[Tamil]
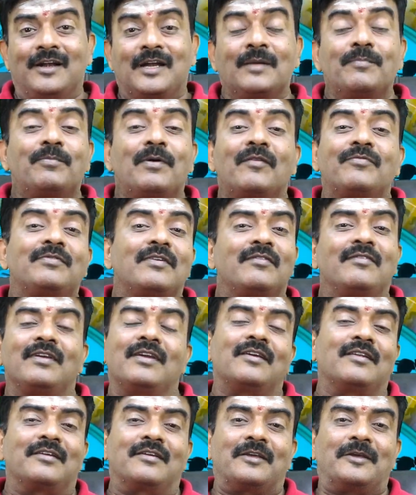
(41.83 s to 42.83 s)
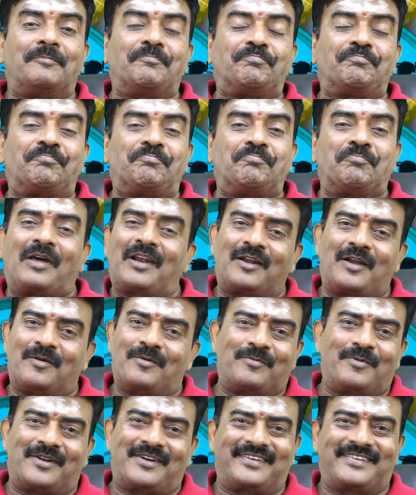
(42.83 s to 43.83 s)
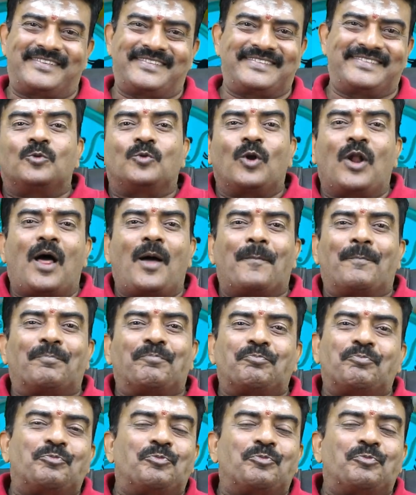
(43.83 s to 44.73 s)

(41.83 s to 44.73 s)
டிப் ஆஃப் த வீக் இருக்குது மறக்காமல் பாருங்கள் துலாம்